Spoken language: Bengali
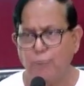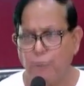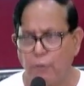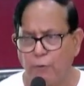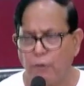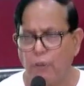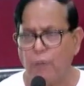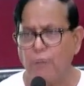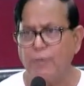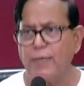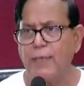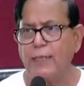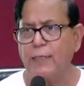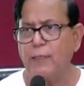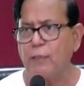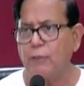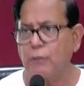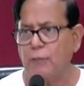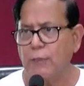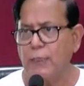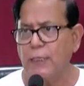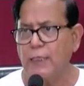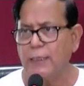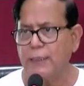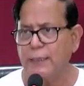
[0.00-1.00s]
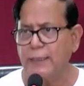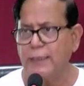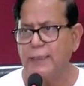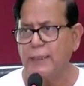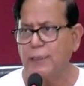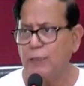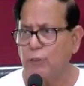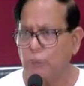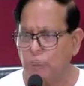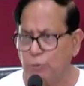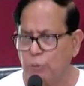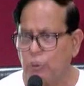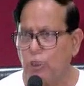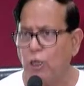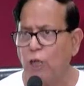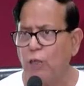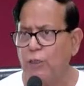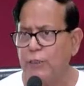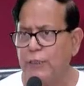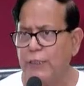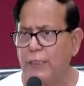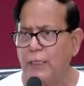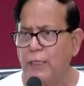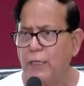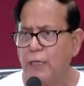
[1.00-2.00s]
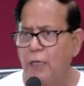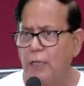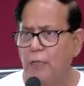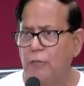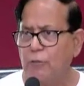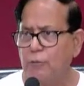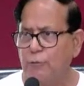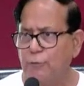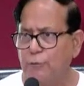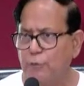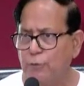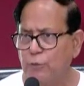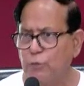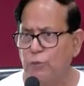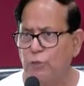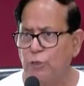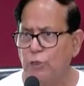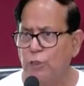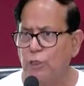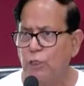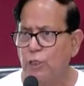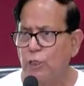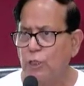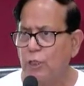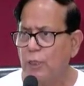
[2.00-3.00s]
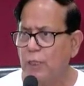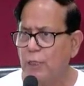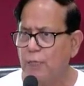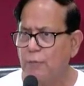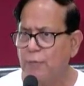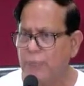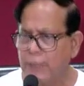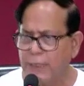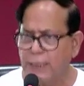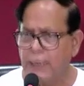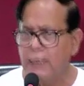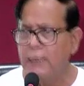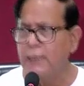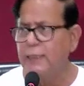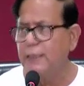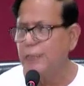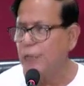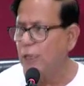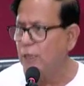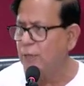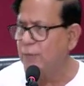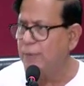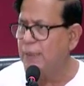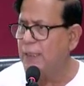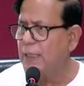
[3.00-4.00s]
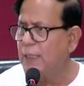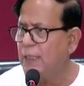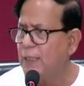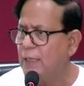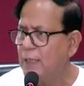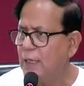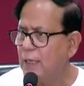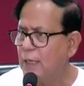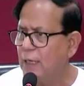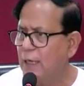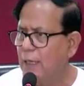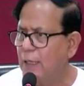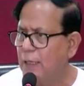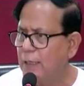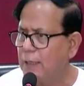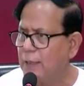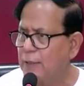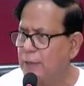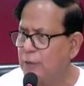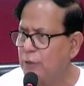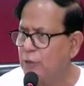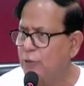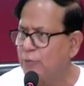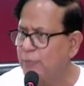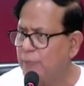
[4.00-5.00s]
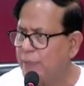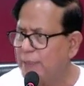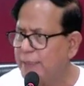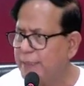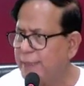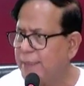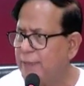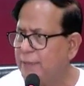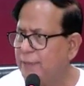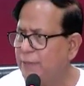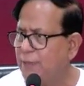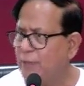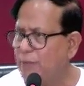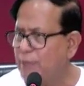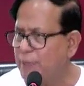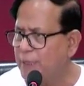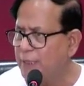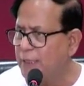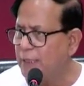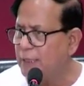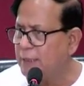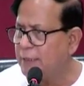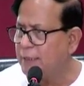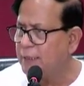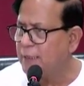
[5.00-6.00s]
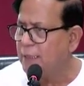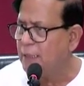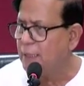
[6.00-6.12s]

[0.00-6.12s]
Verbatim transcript: ফর্ম্যাট আছে যাতে খুব সহজে খুব দ্রুত বেশি লিখতে হবে না কিছু বেসিক ইনফরমেশান আছে